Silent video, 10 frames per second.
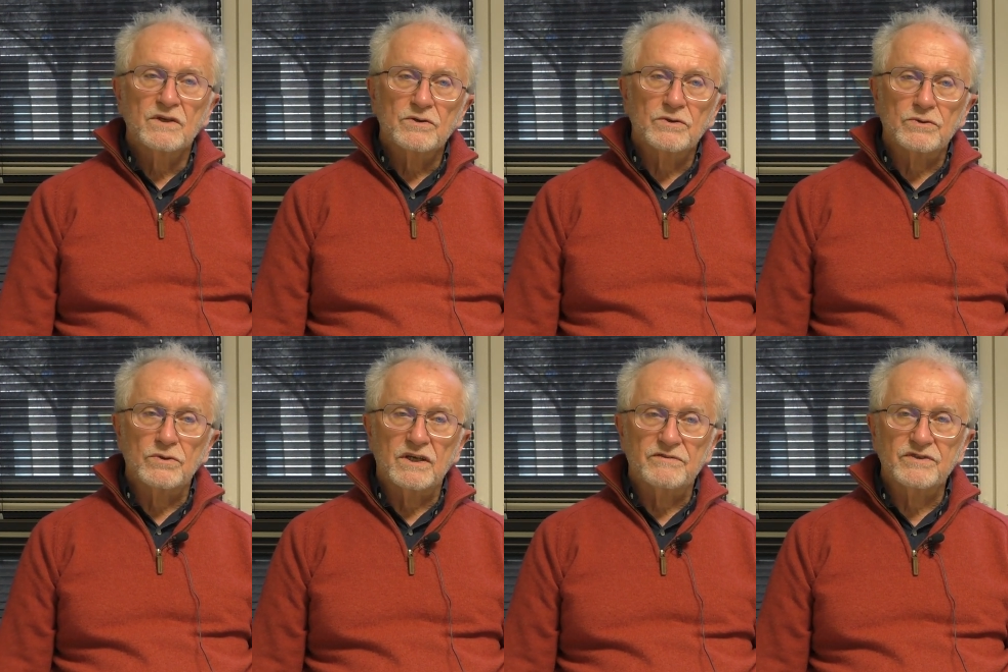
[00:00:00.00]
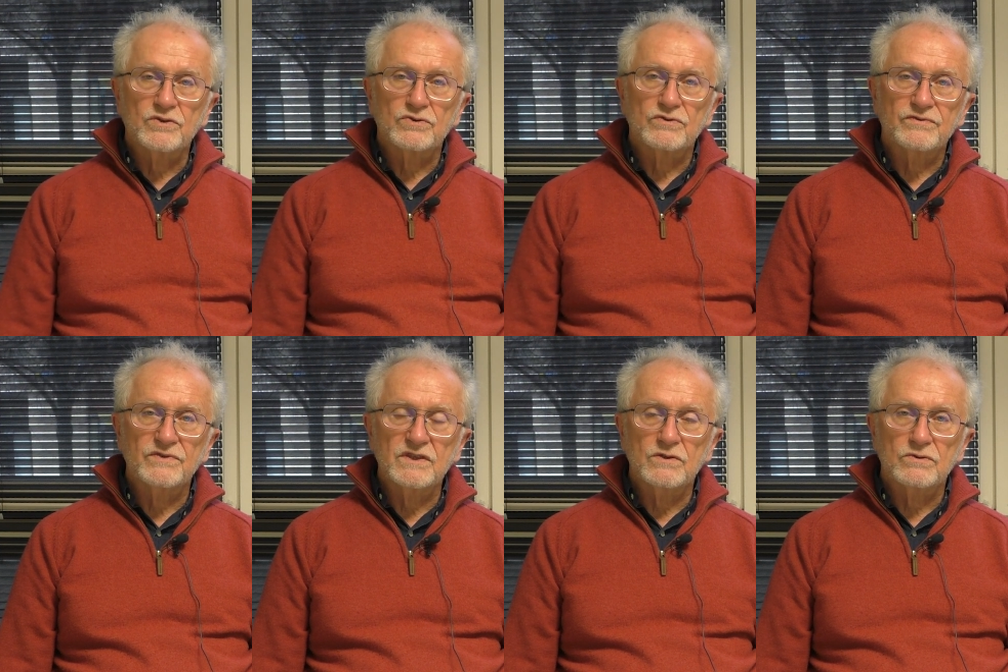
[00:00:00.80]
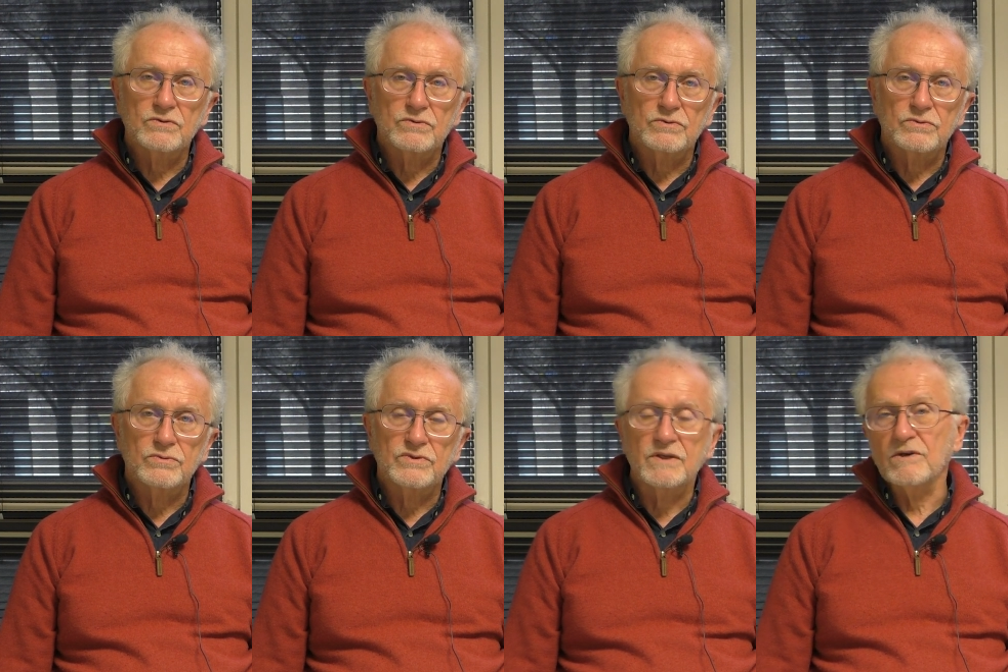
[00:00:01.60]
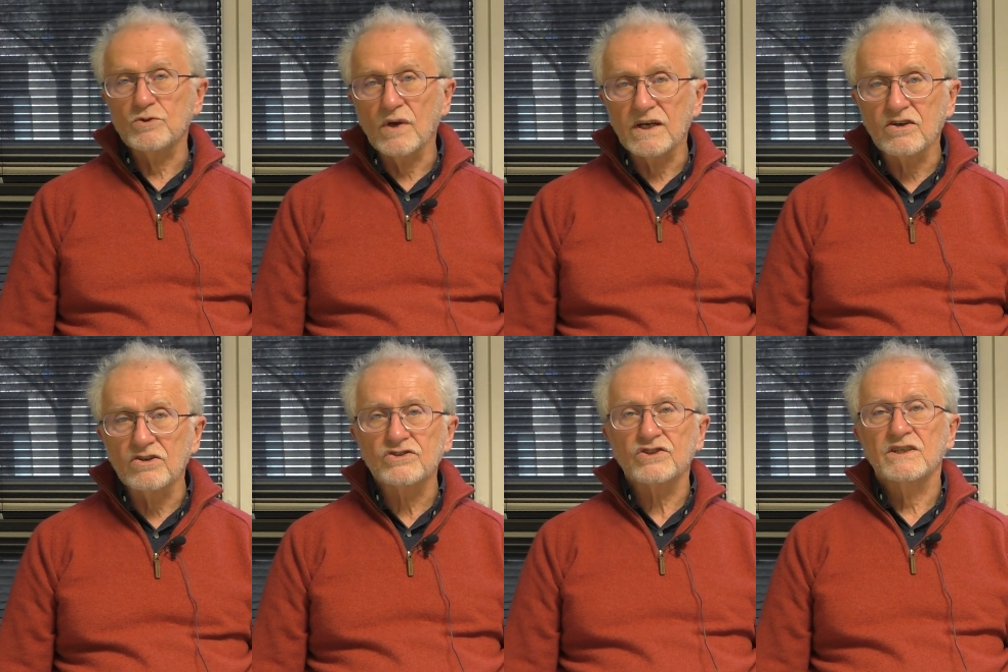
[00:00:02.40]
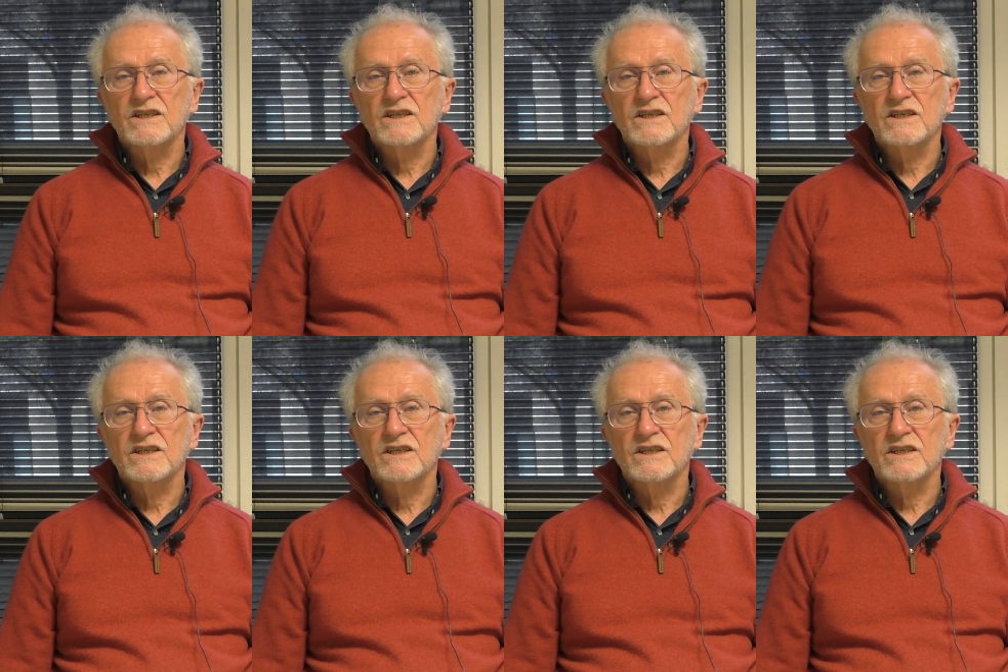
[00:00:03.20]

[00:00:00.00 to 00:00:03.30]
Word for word: la philosophie d'Emmanuel Kant,